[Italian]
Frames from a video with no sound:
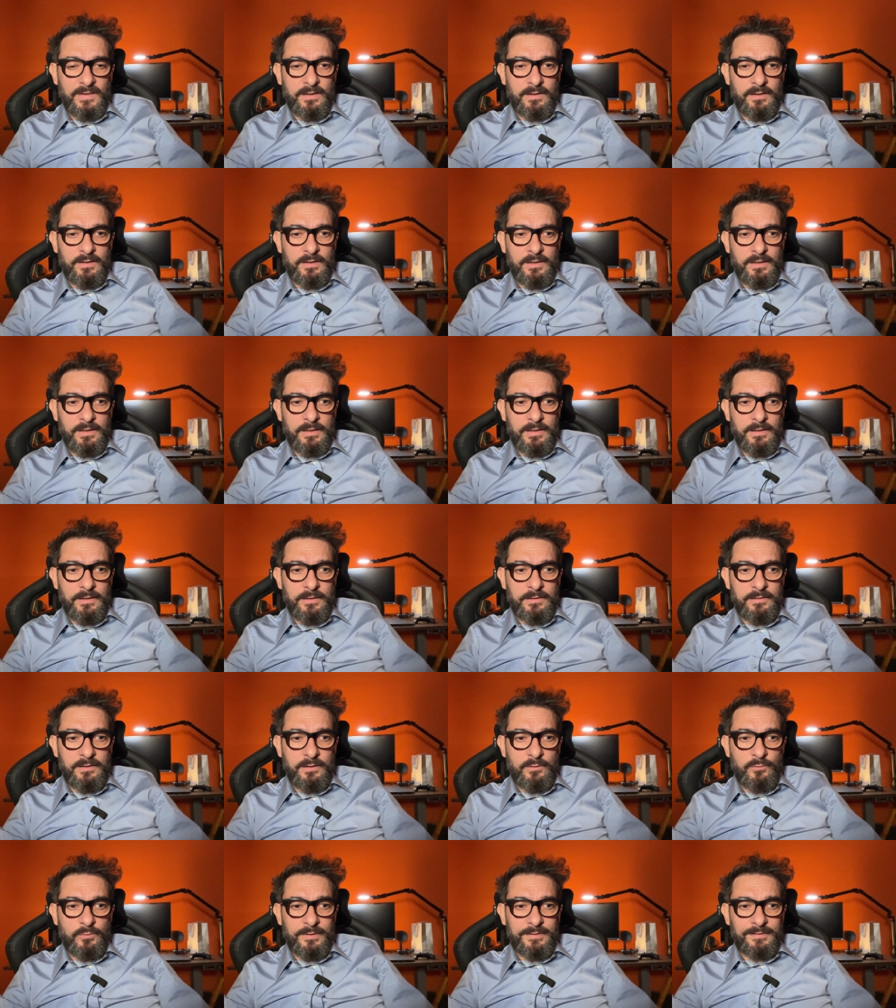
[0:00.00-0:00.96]
eh,
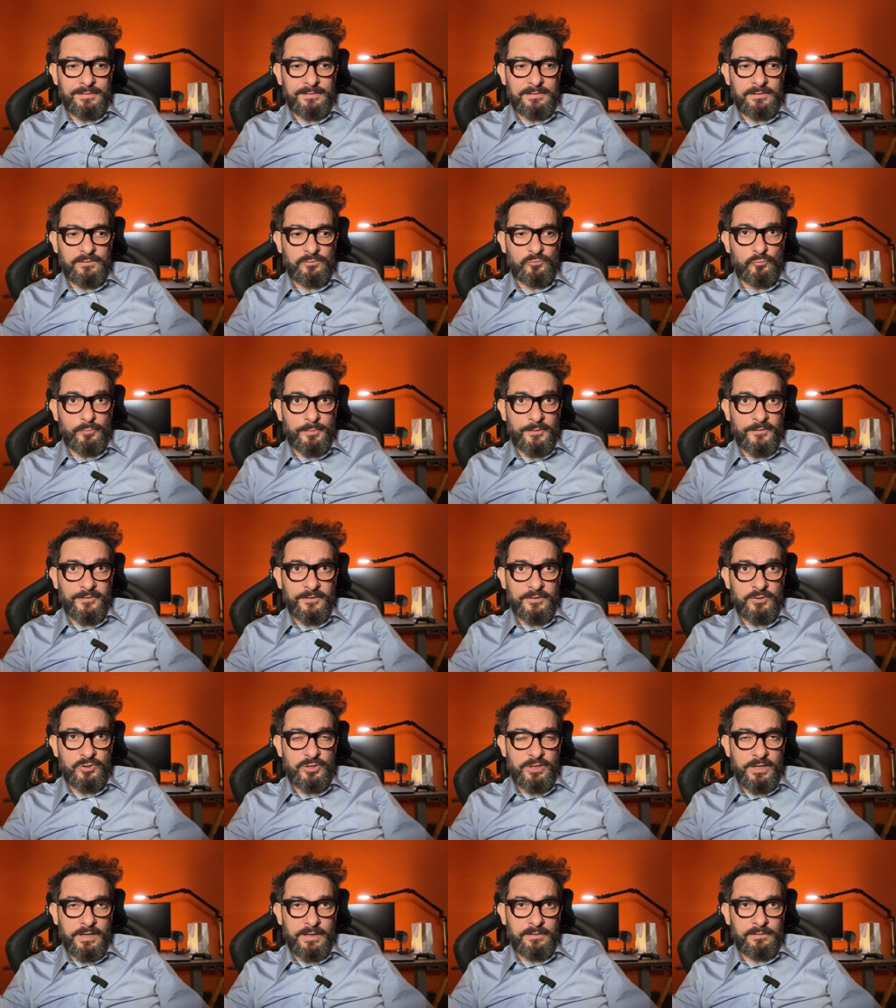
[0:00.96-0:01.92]
di questi
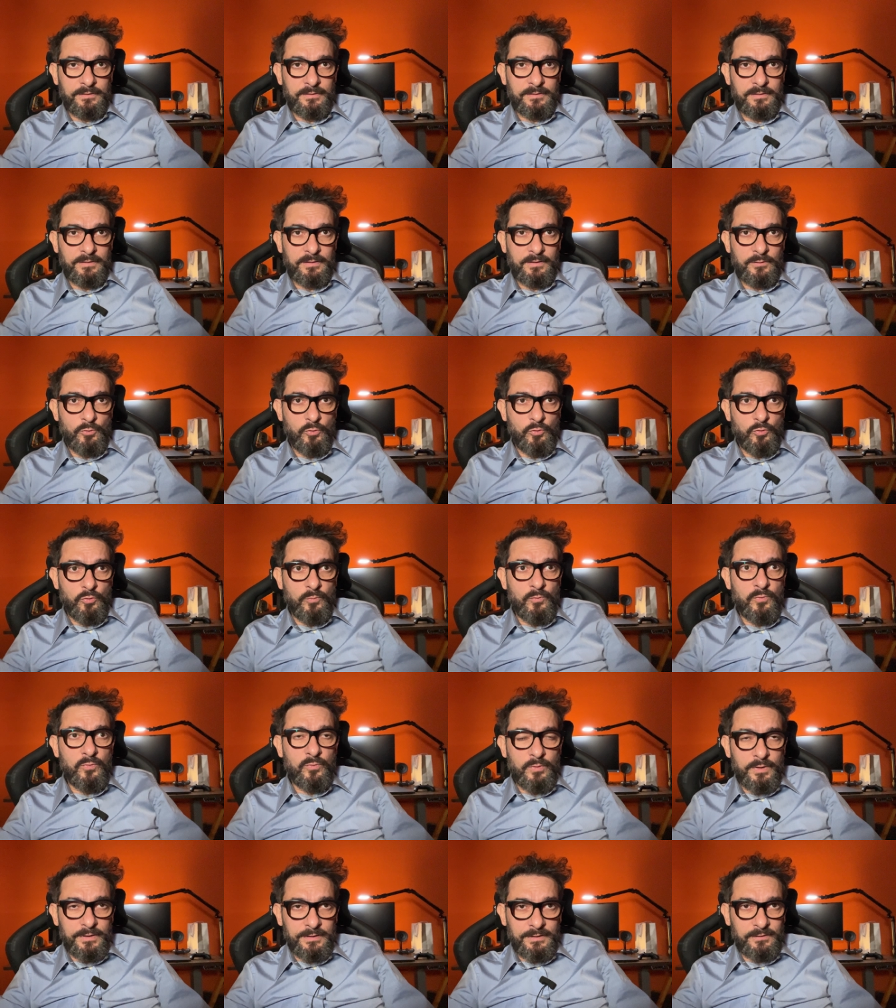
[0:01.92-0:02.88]
stupefacenti o
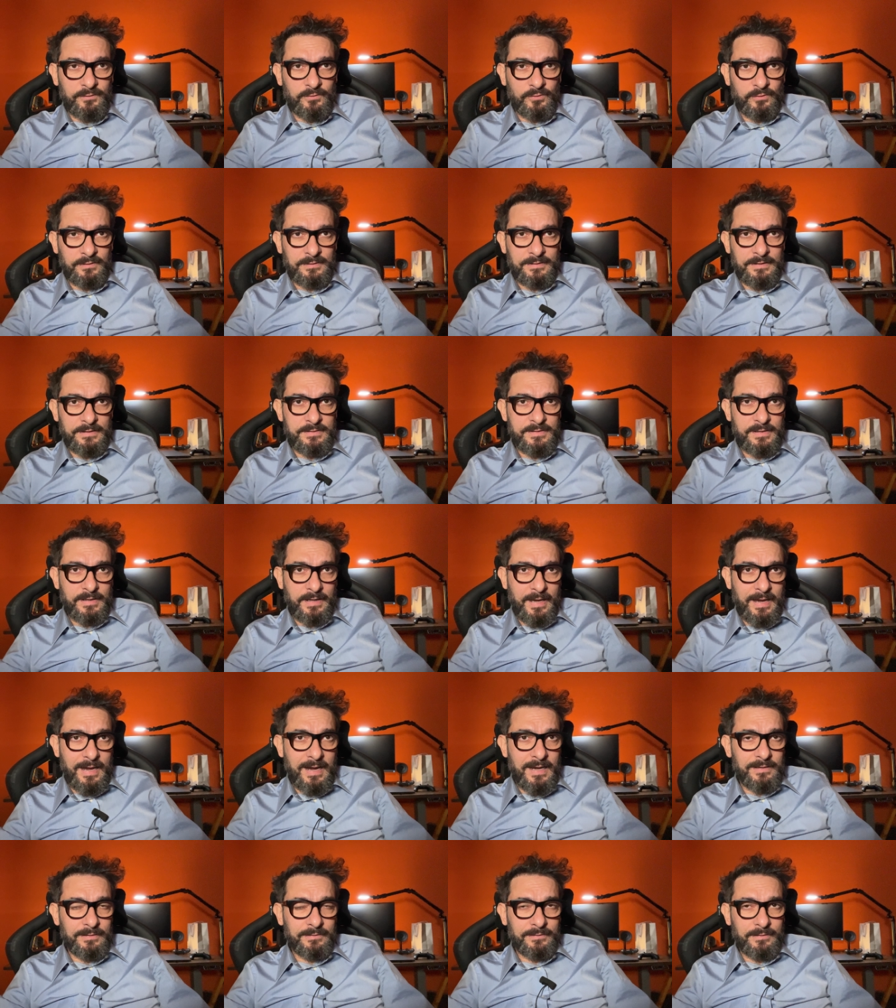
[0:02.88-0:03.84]
comunque di sostanze
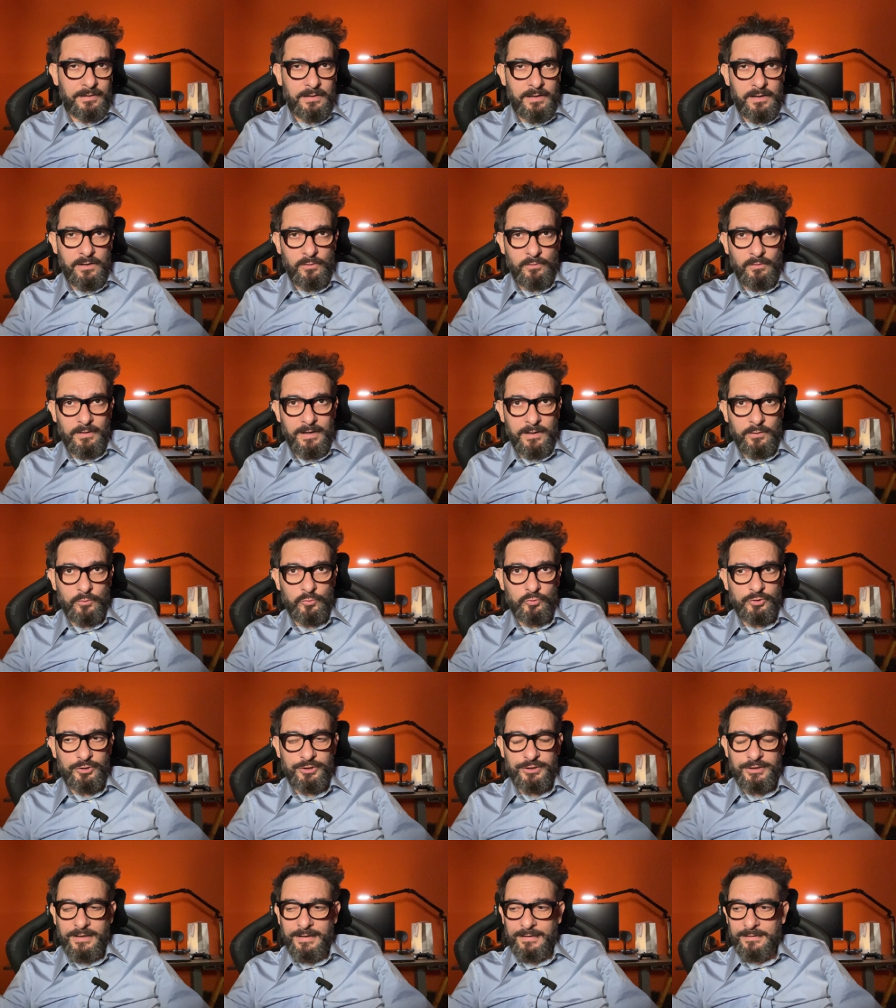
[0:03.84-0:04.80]
che alterano la
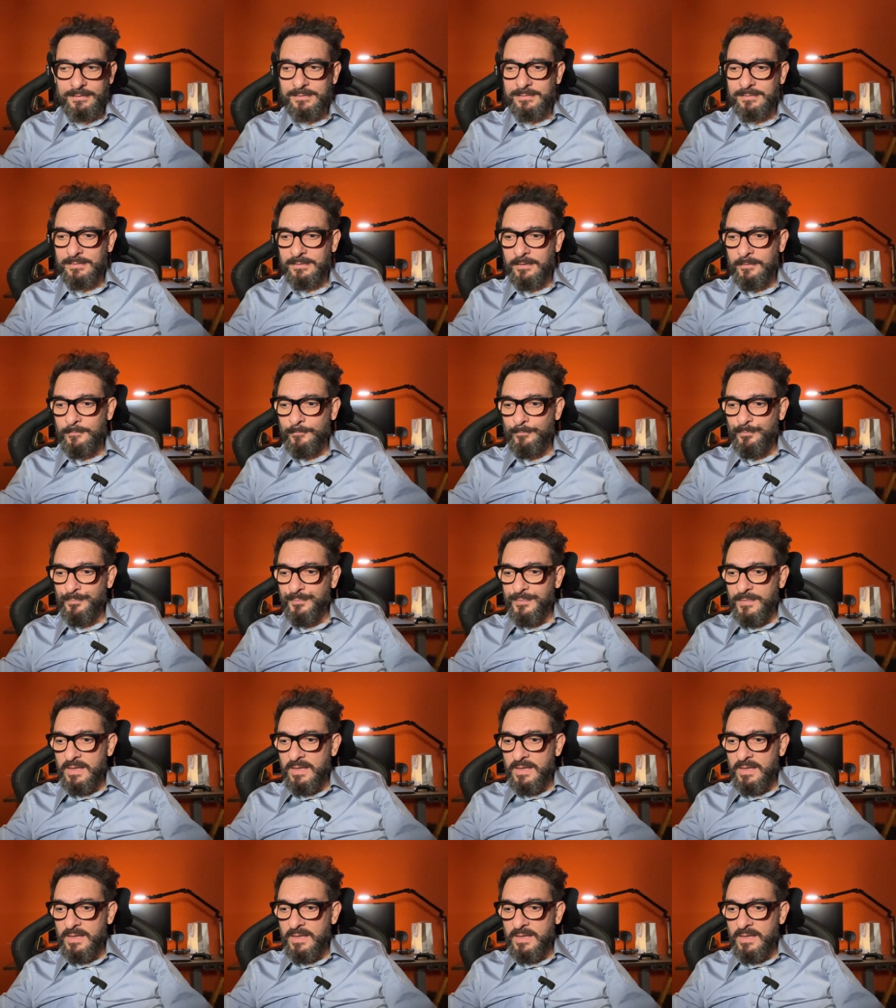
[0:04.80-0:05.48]
coscienza